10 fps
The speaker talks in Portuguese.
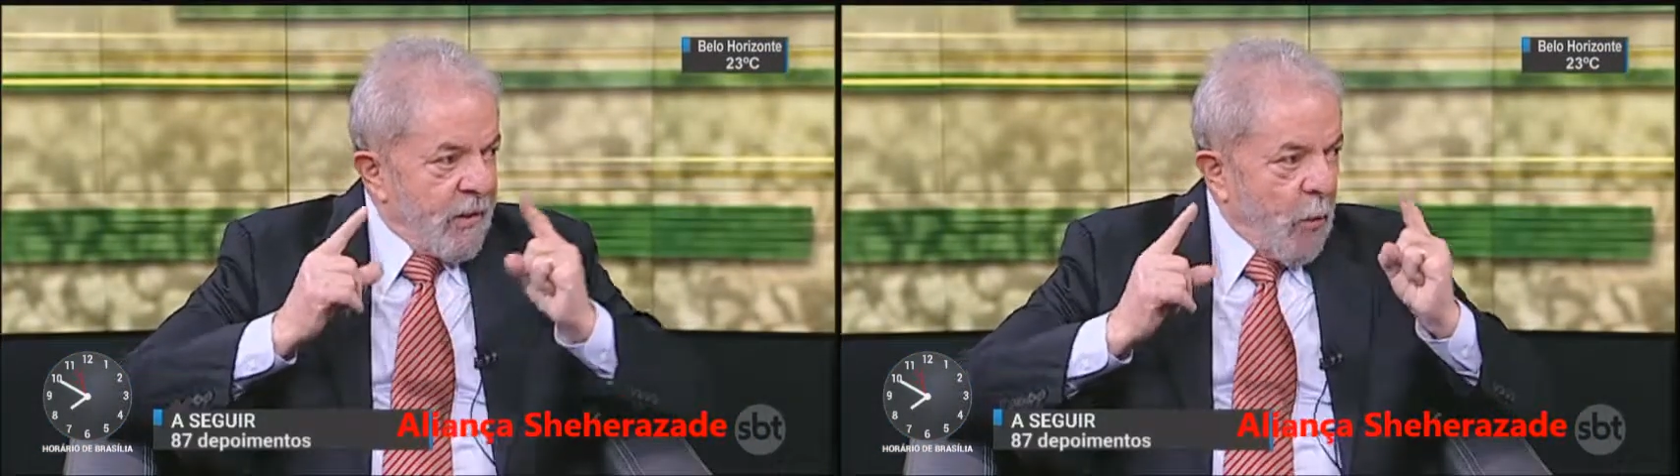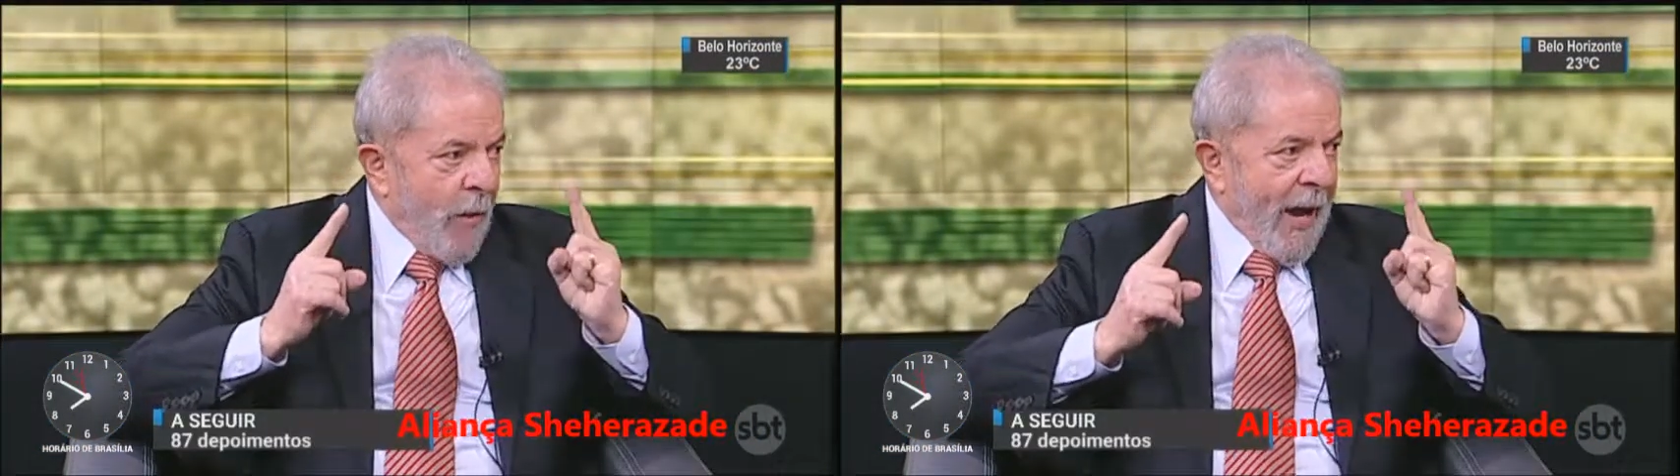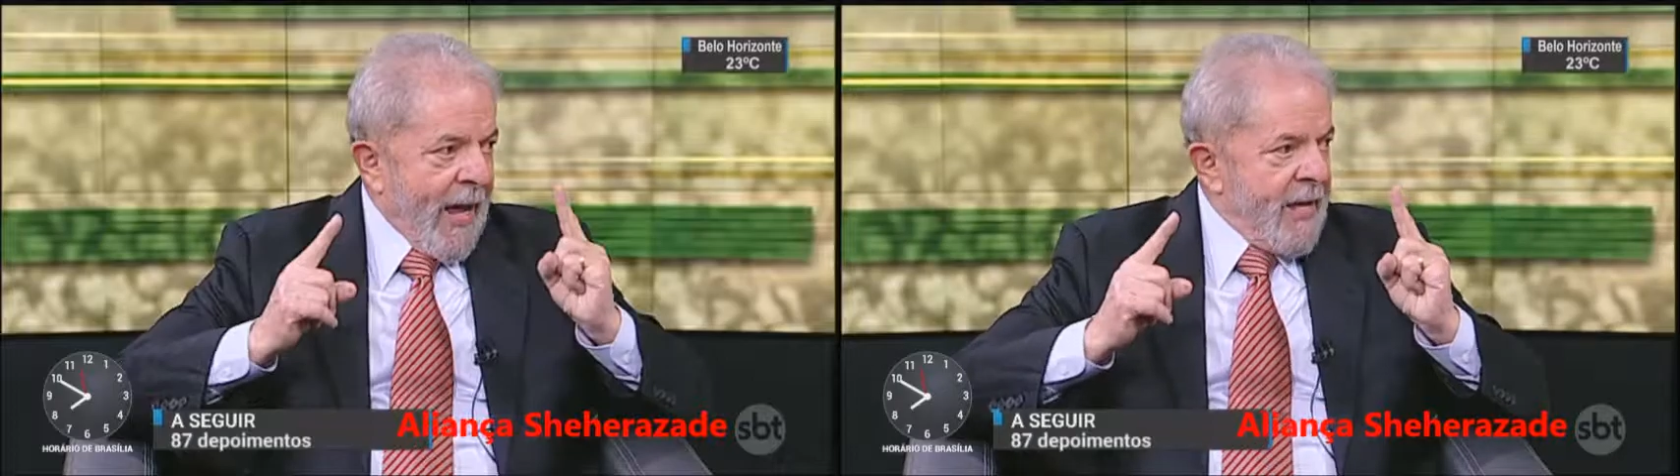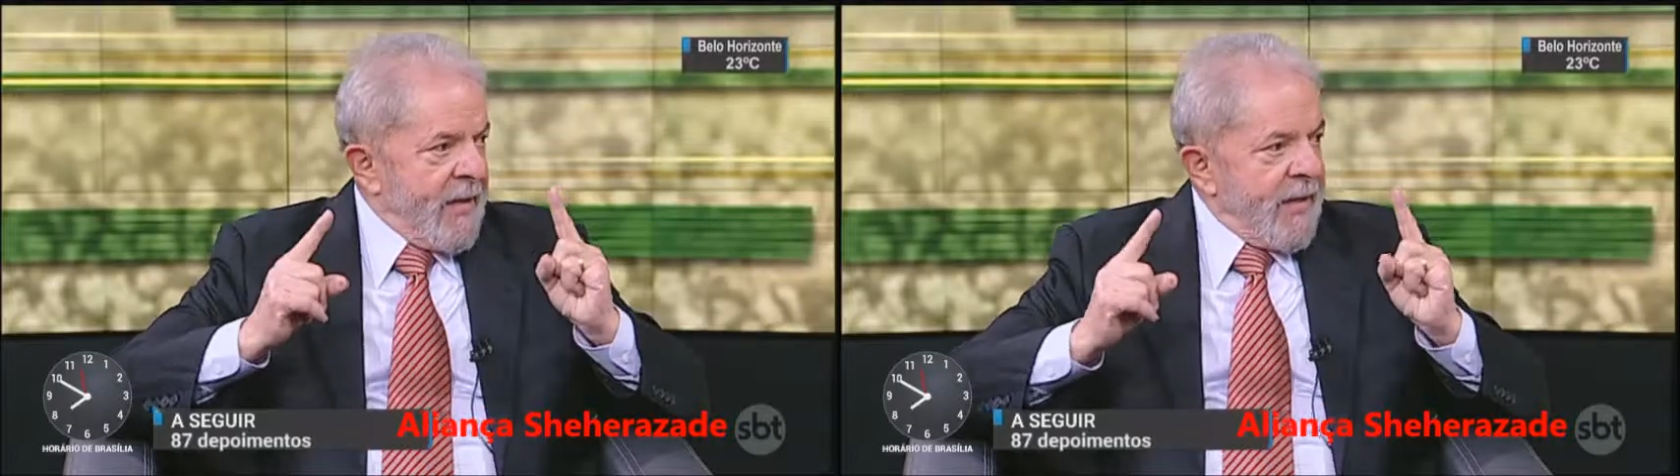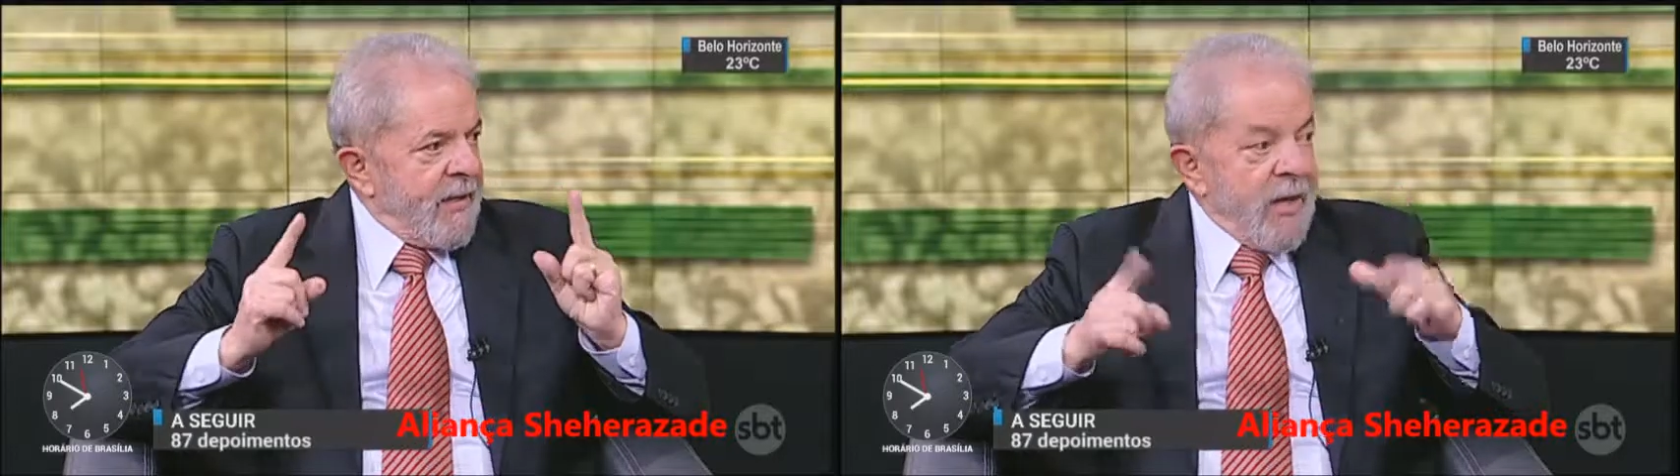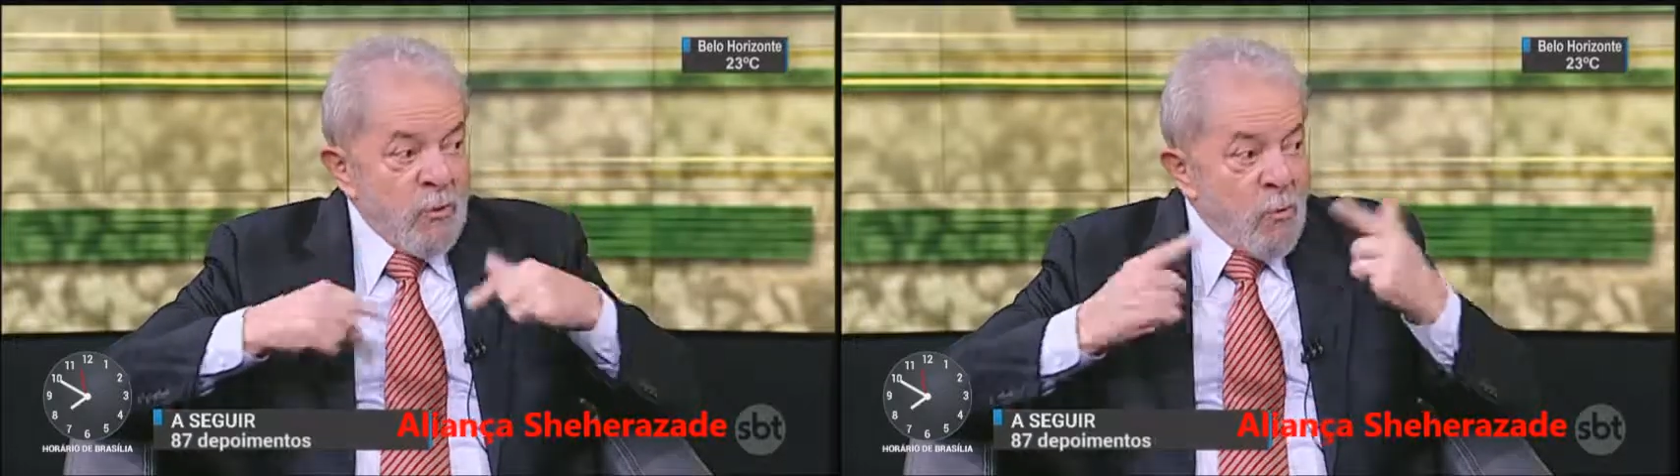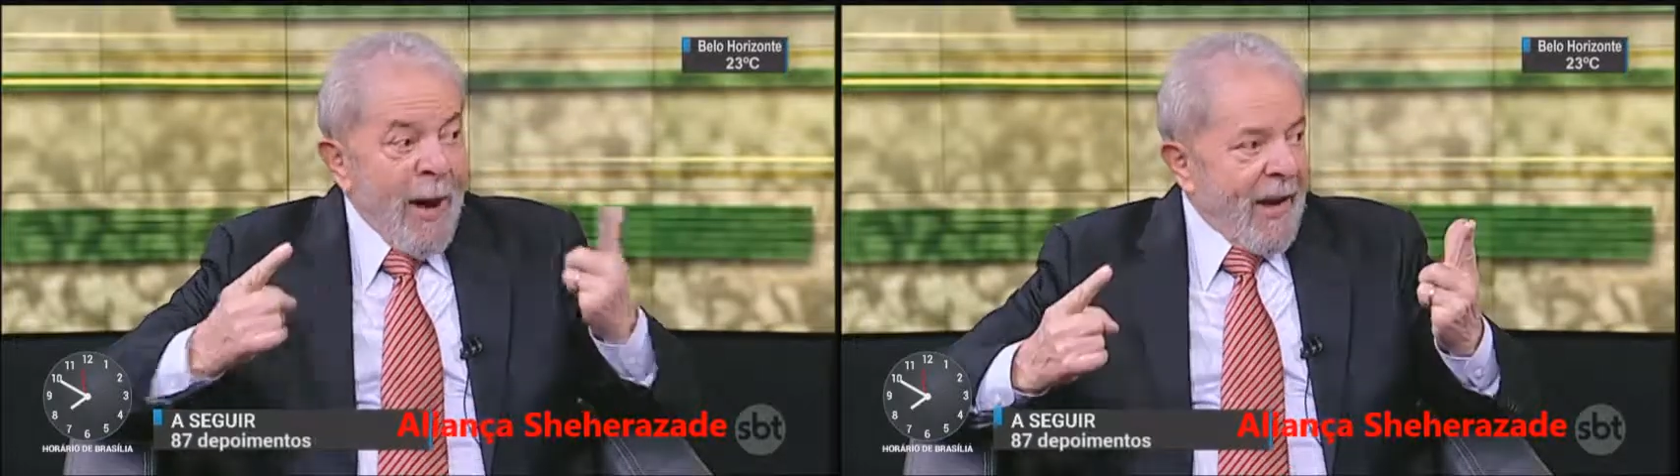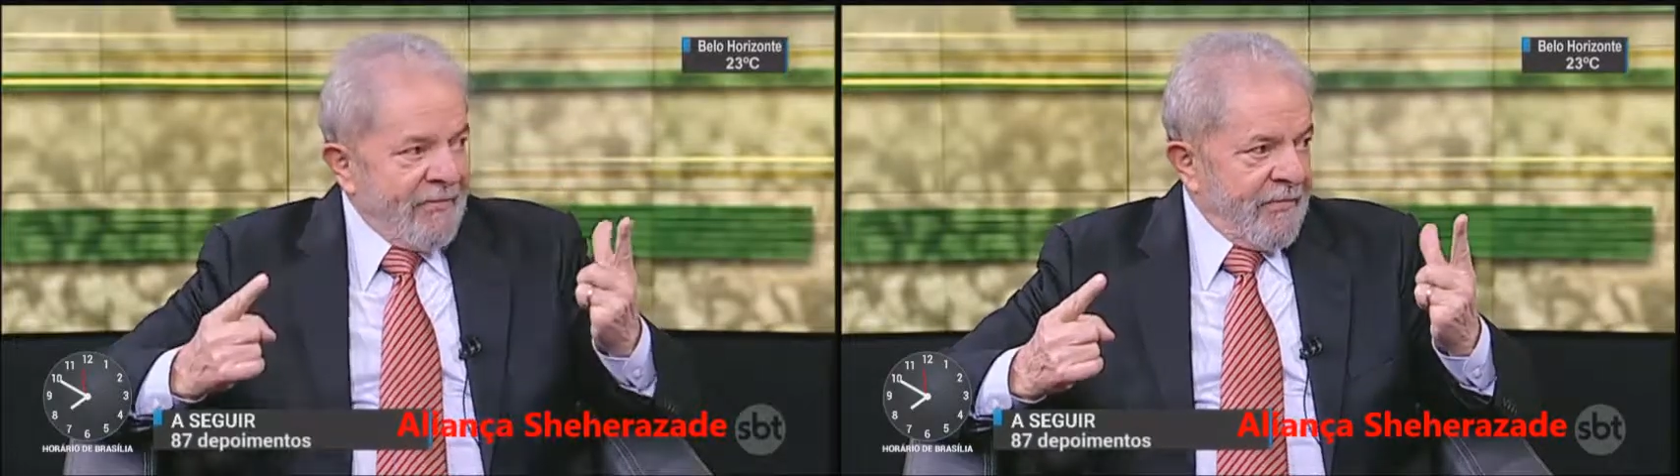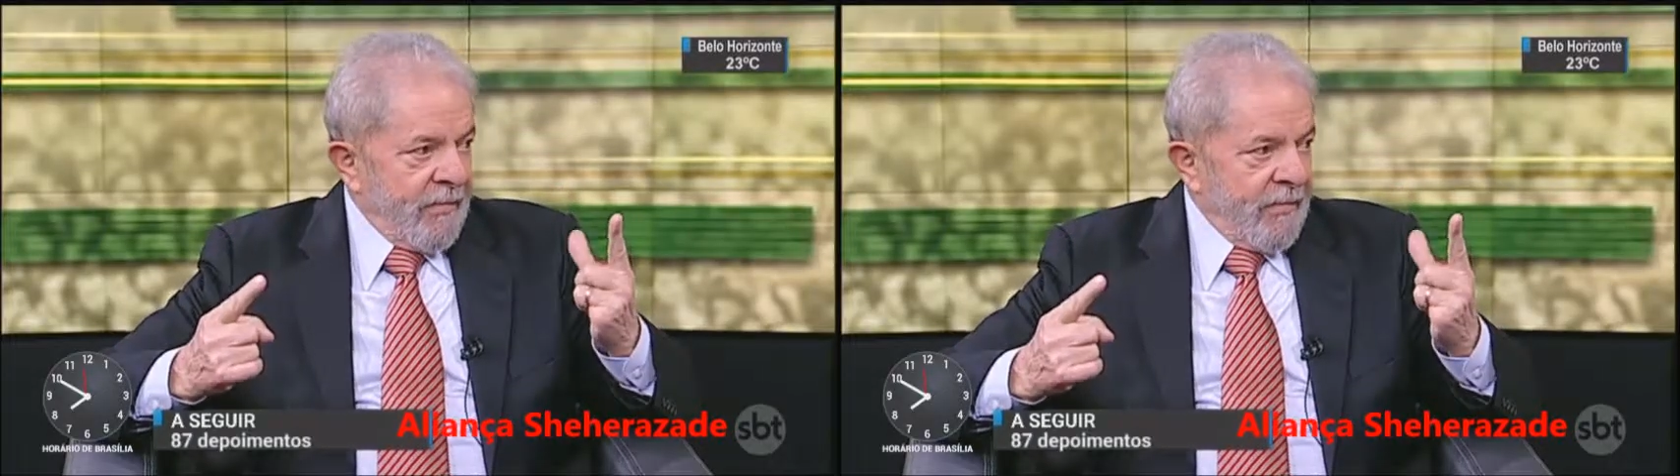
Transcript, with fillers: acompanhar depoimentos